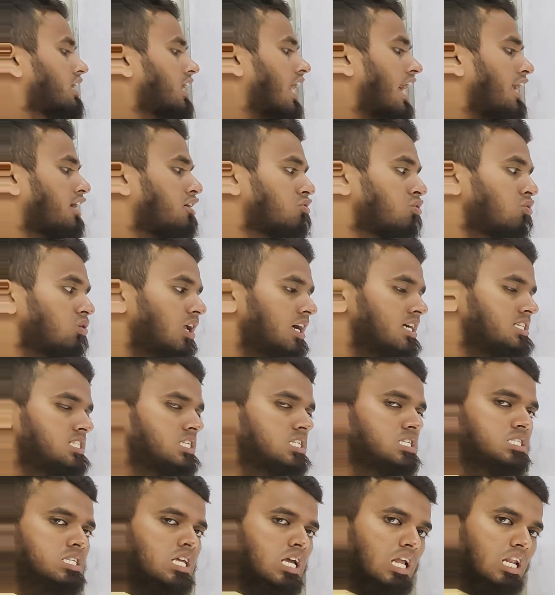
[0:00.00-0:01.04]

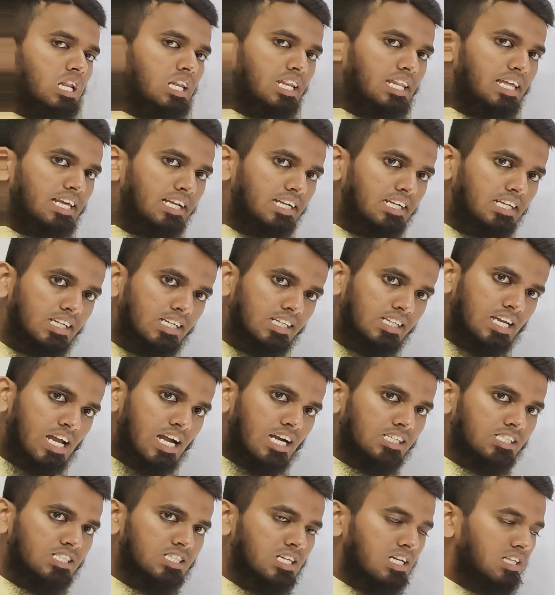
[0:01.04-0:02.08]
গ্লাইকোলাইসিস লিঙ্ক
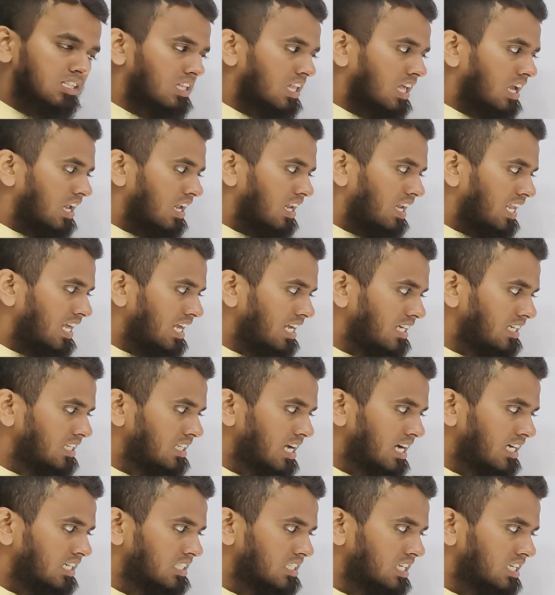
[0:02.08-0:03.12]
রিয়াকশান লিঙ্ক
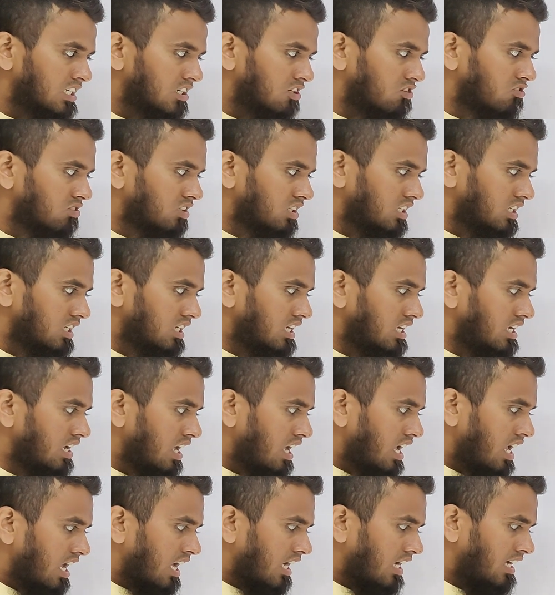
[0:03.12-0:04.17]
রিয়াকশানটা কি
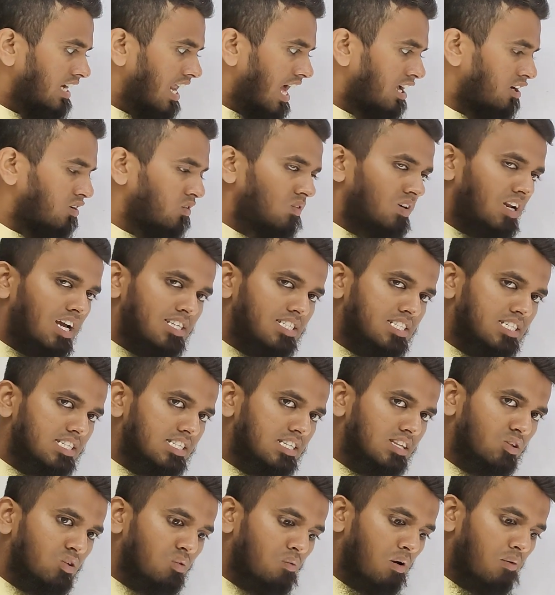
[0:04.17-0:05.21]

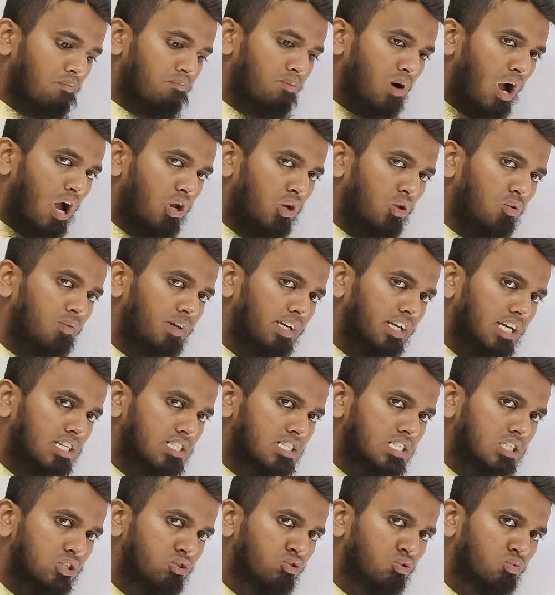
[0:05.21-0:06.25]
গ্লাইকোলাইসিসে তোমার পাইরুভিক
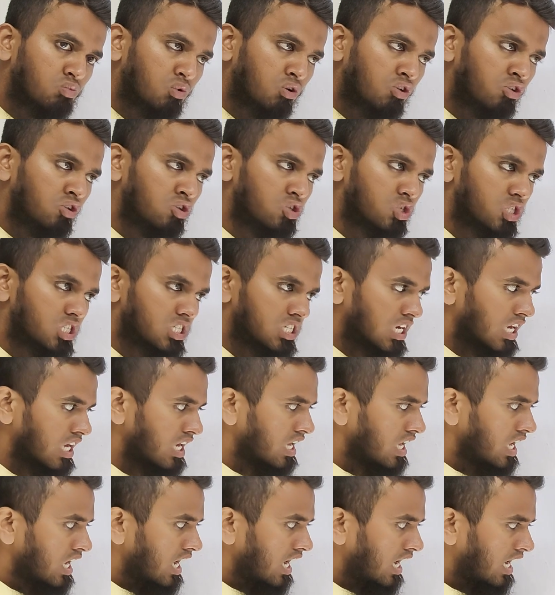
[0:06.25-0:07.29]
অ্যাসিড উৎপন্ন হচ্ছে
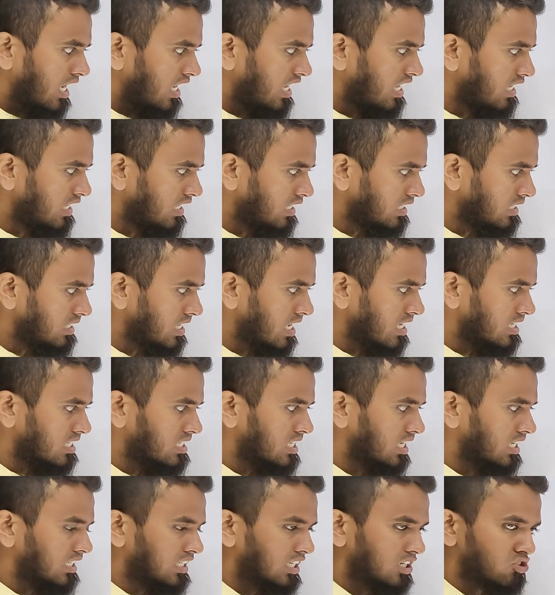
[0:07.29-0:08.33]
আর লিঙ্ক
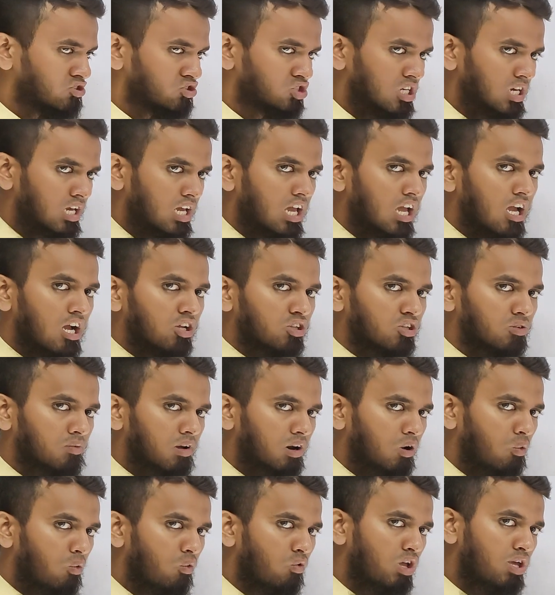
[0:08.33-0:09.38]
রিয়াকশানটা হচ্ছে
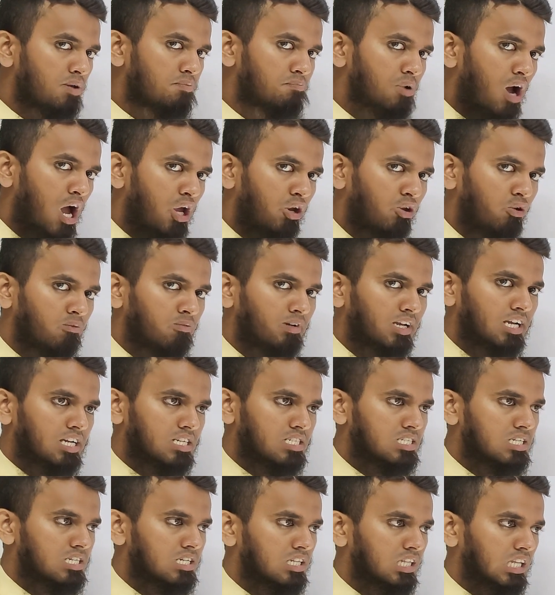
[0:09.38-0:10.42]
তোমার ওই পাইরুভিক
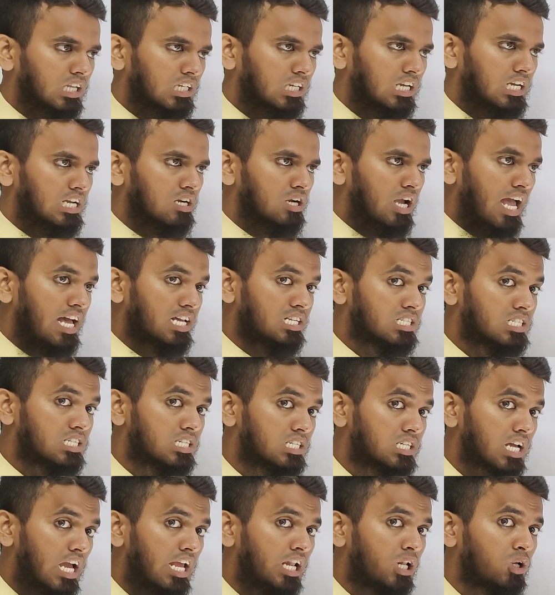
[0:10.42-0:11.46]
অ্যাসিড থেকে
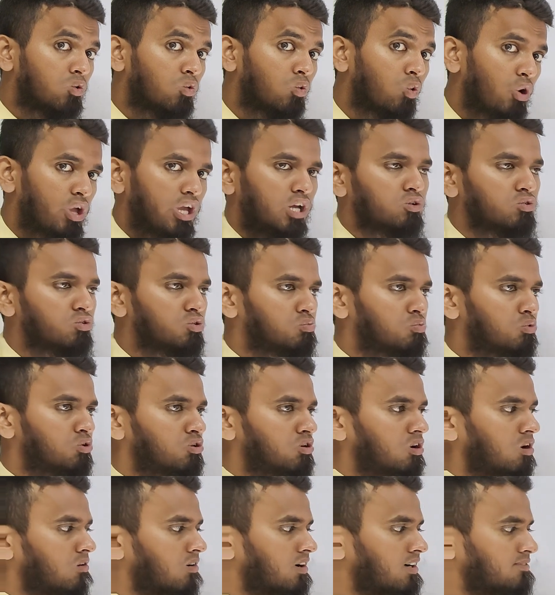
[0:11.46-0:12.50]
অ্যাসিটাইল কোয়ে
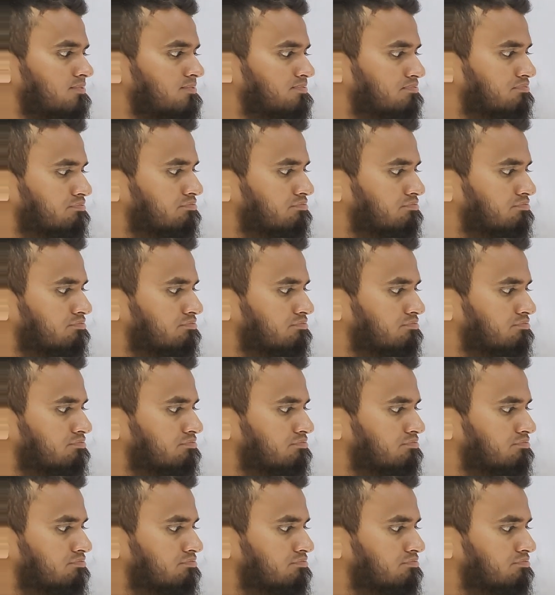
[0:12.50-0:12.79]
উৎপন্ন হওয়া